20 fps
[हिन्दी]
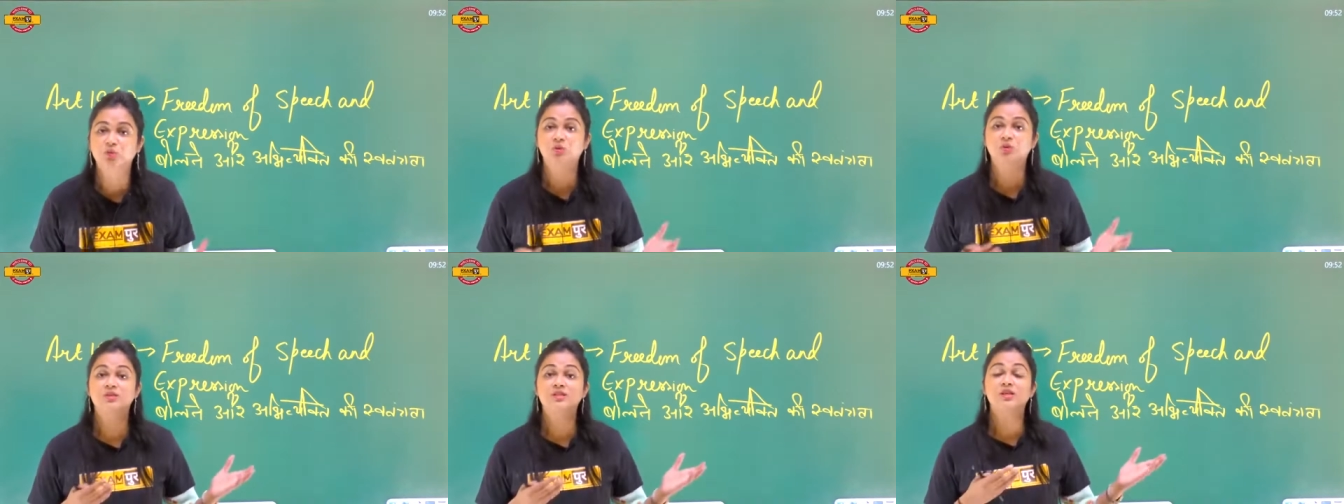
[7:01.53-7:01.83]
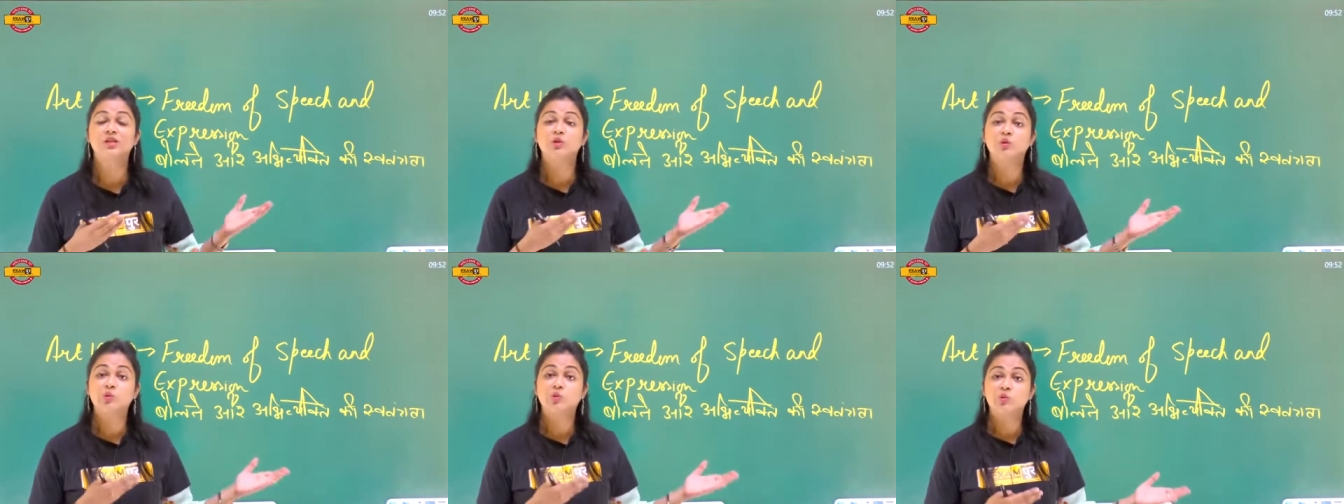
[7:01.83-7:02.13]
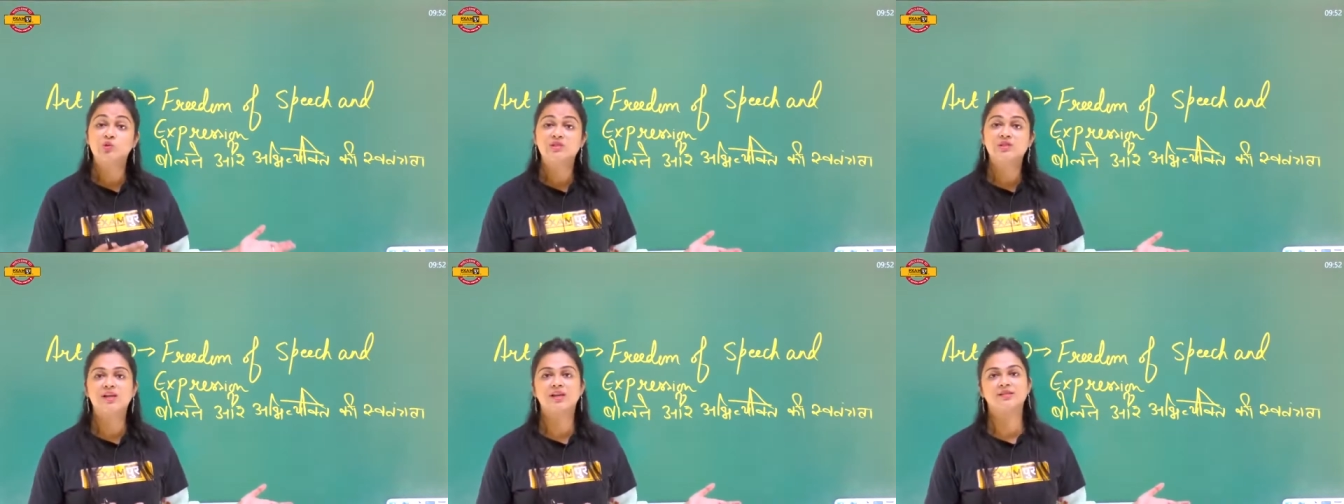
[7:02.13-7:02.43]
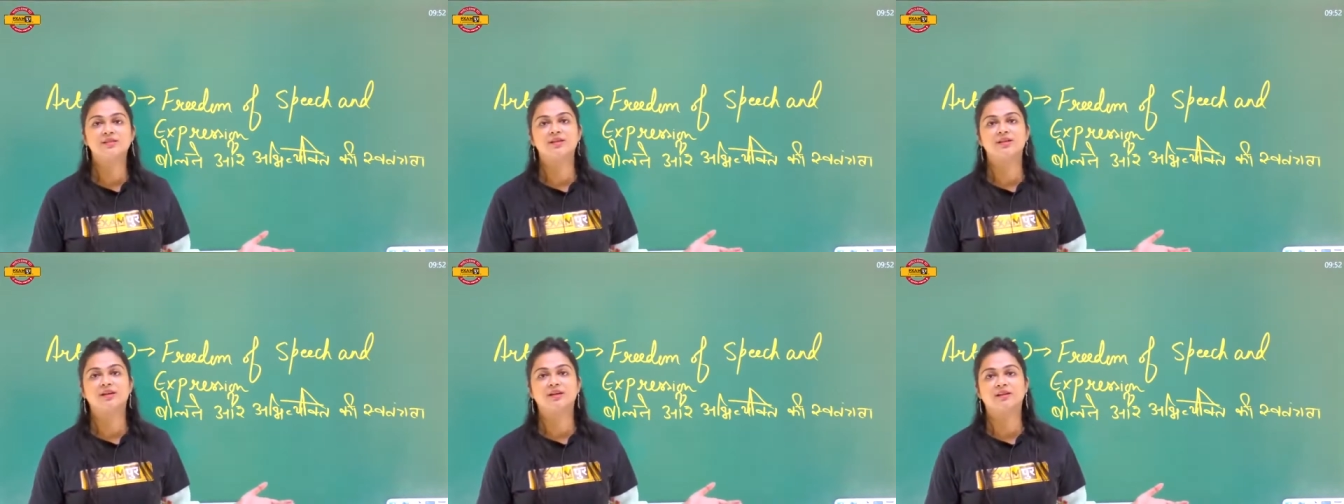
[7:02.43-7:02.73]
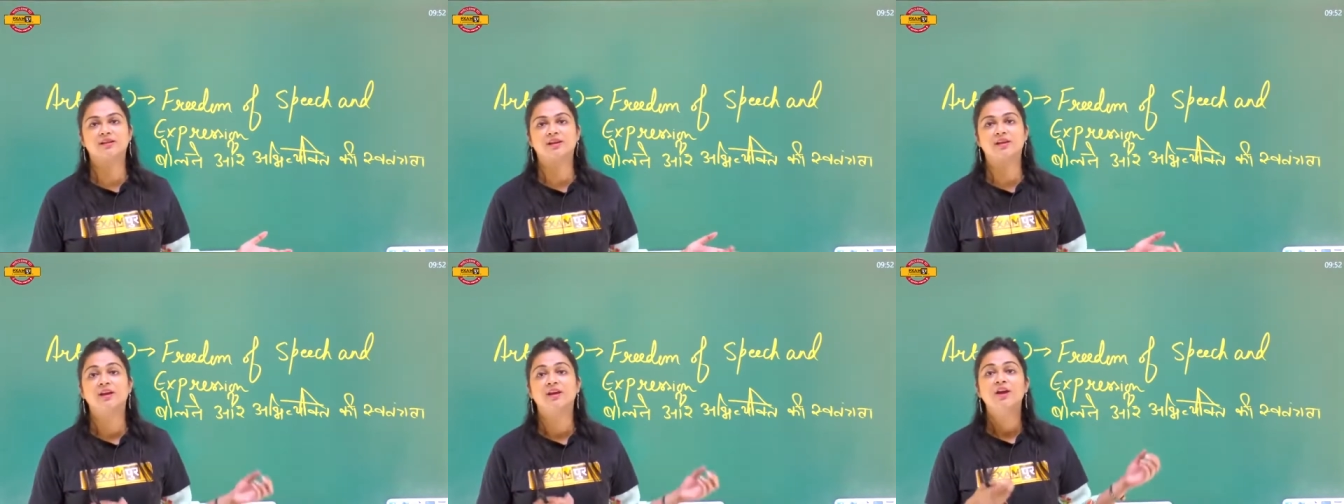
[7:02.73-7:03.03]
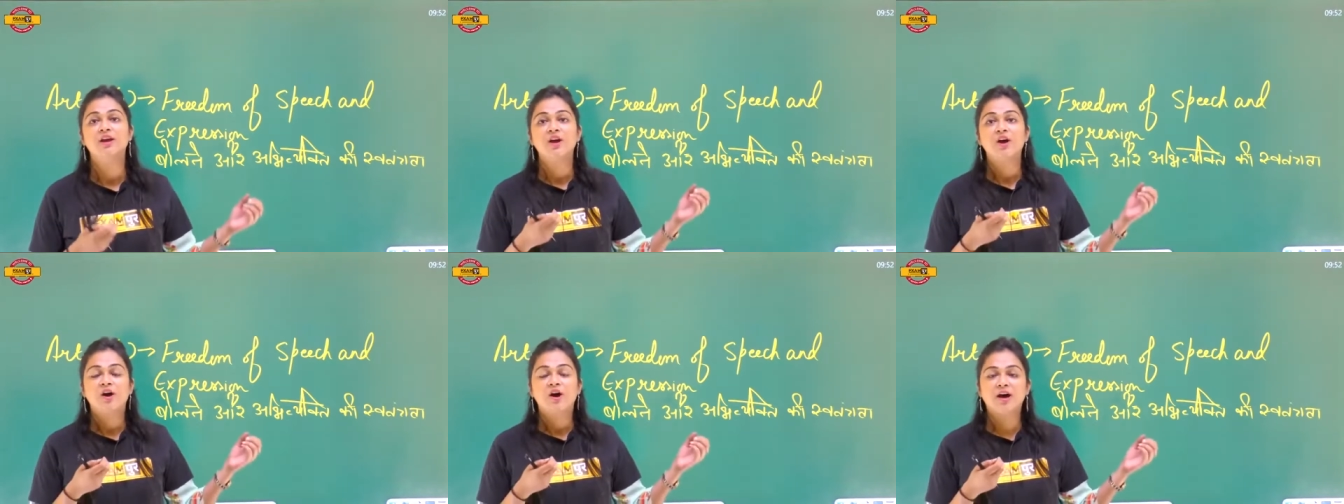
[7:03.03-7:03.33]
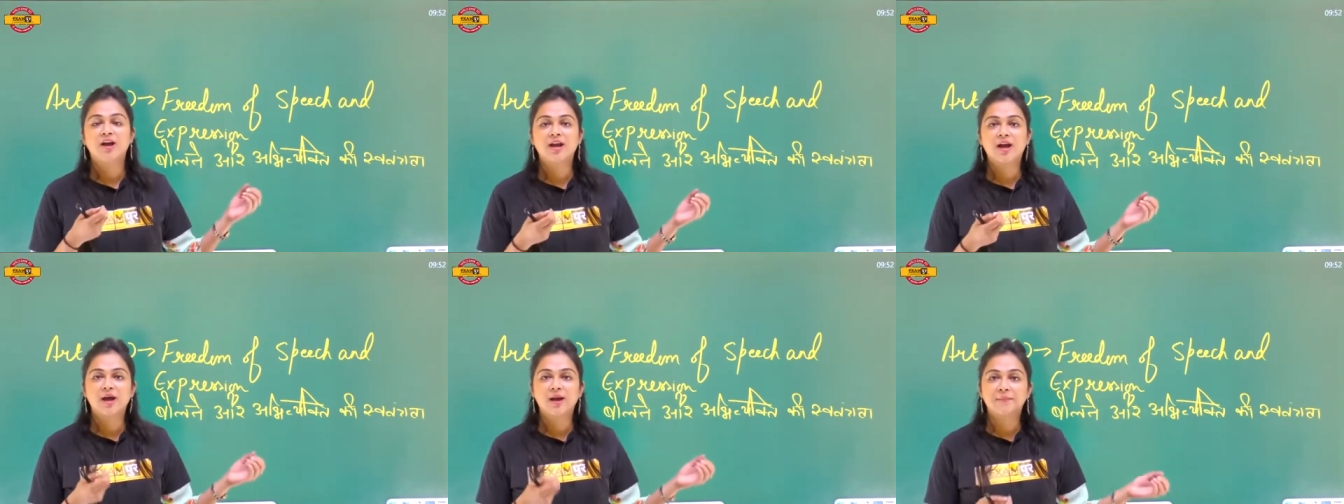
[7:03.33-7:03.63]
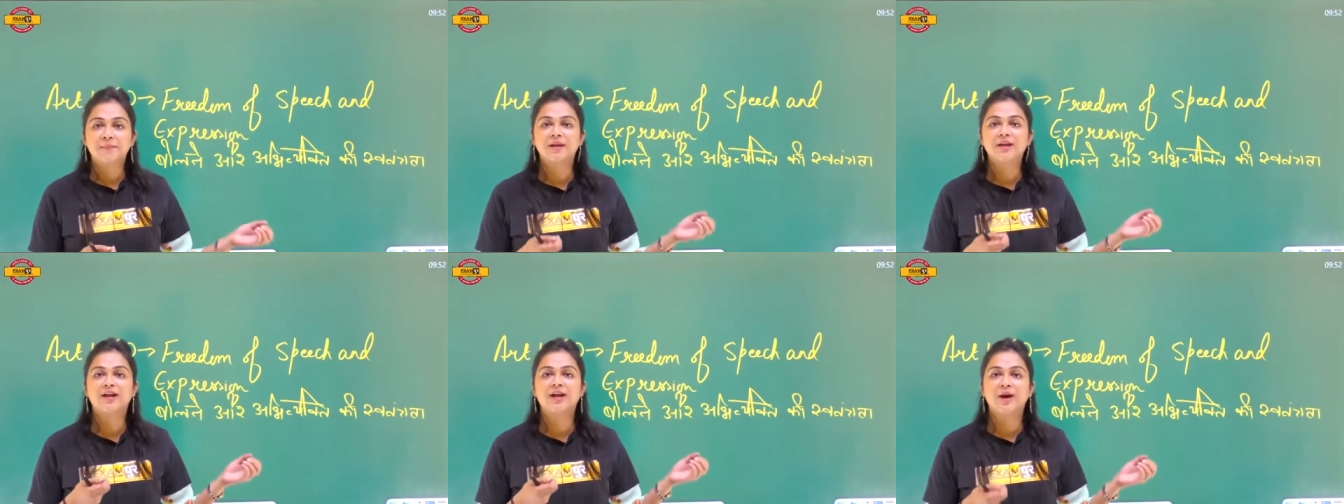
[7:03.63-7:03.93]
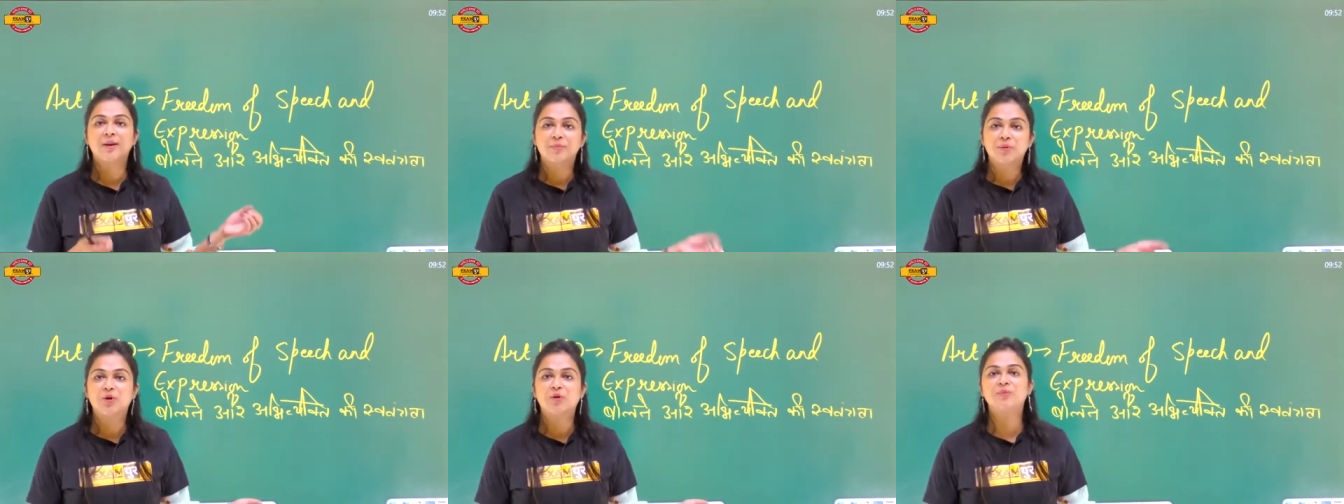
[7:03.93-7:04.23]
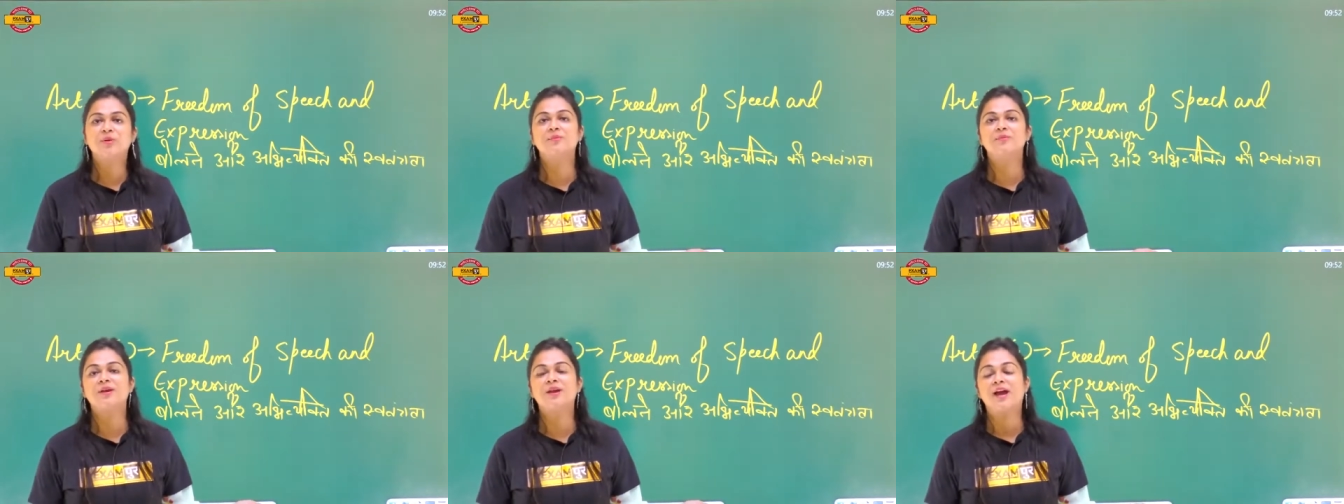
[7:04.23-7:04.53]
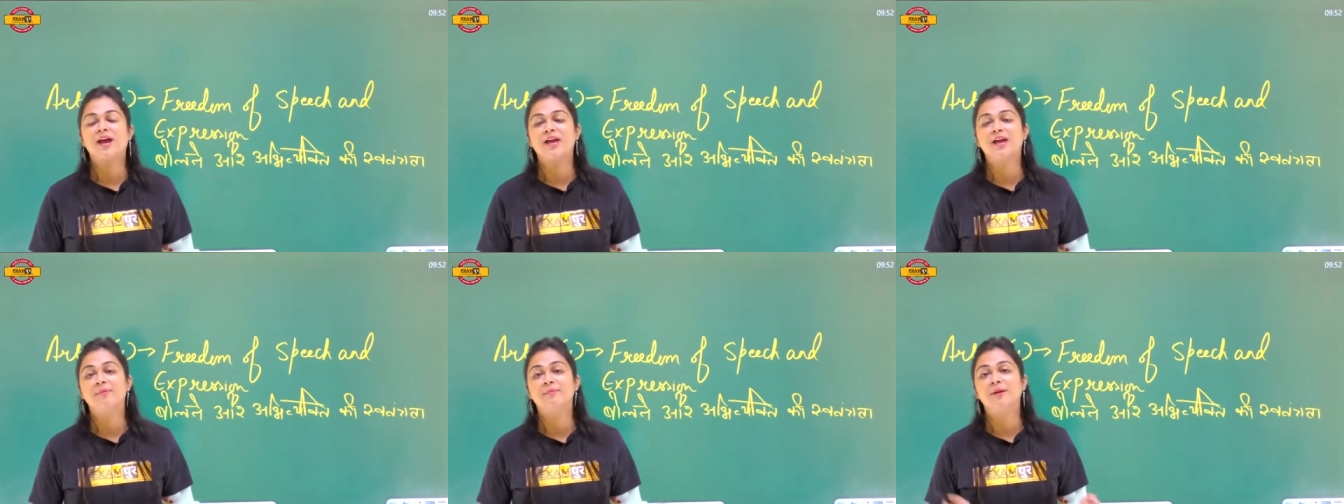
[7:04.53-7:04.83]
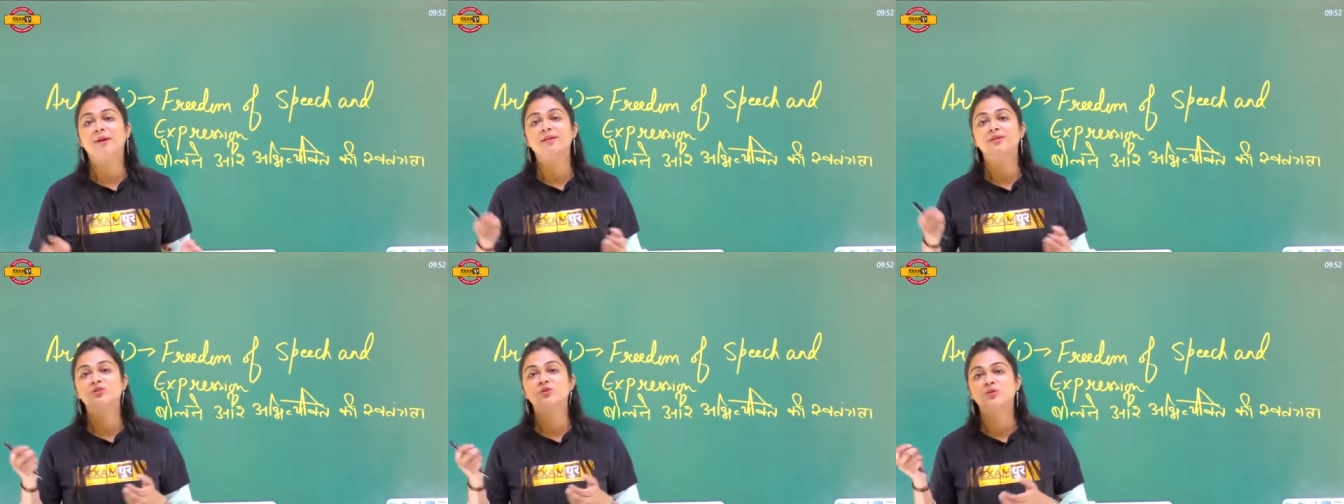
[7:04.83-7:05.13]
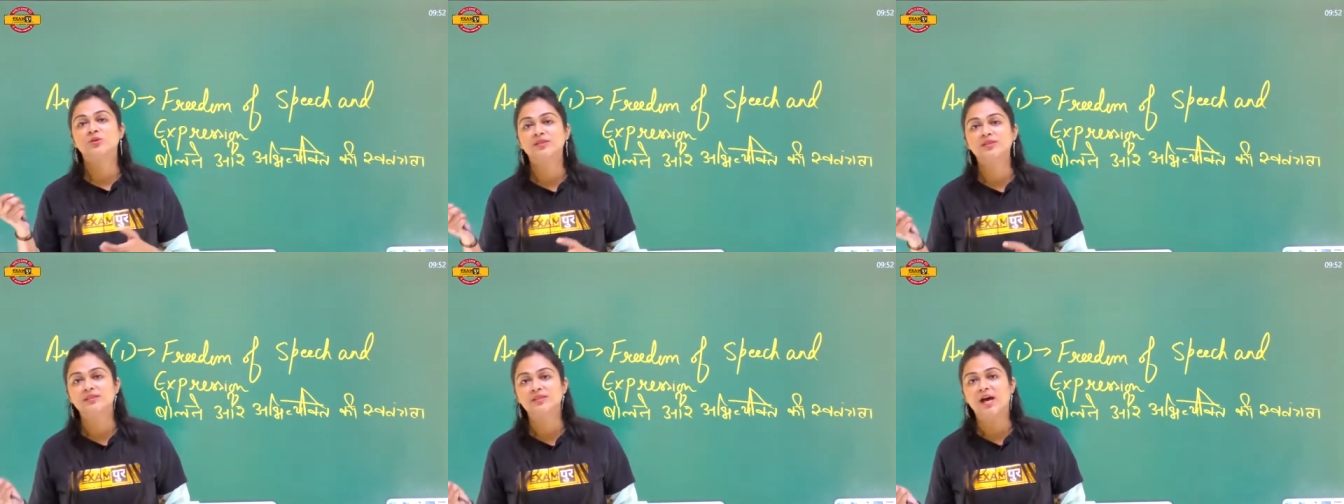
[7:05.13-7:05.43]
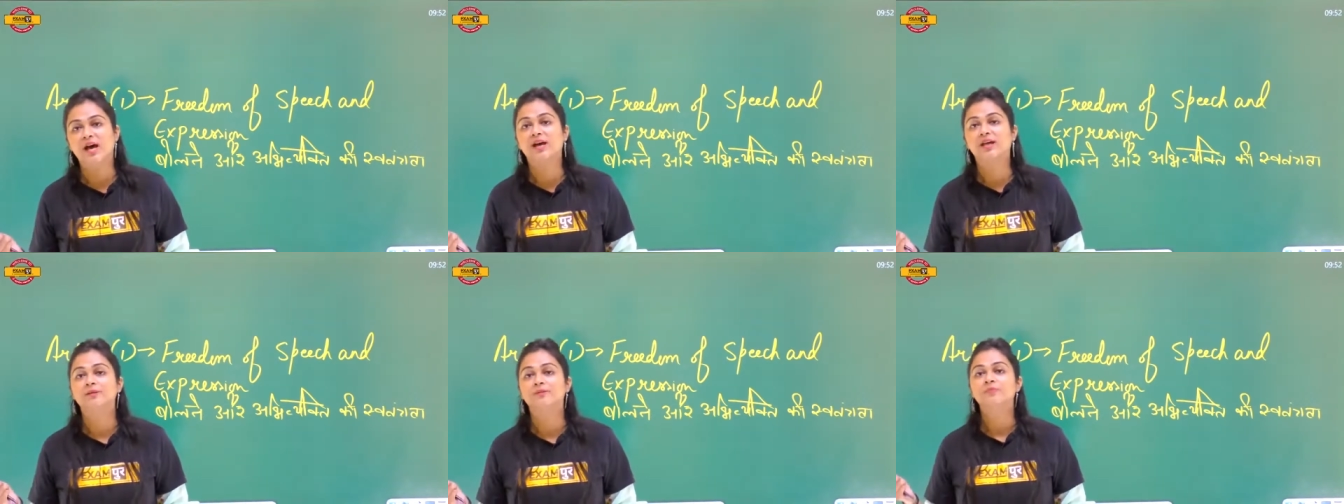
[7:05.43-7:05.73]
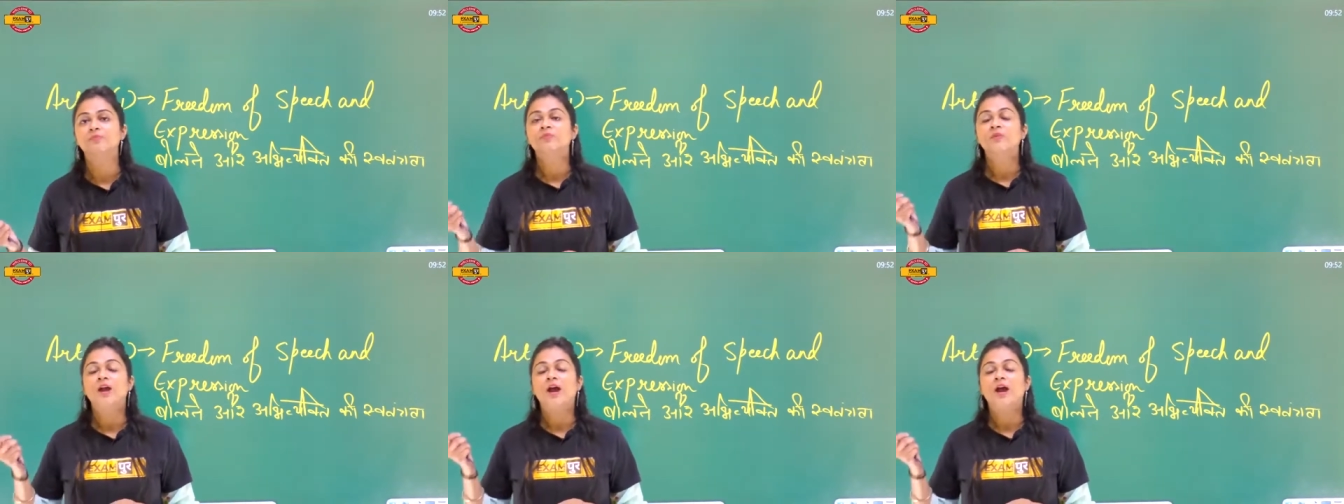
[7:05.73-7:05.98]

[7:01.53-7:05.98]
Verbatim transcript: है क्योंकि इसे यूज़ ही ऐसा करती है और अभी खबरों में भी आया भाई जो किसान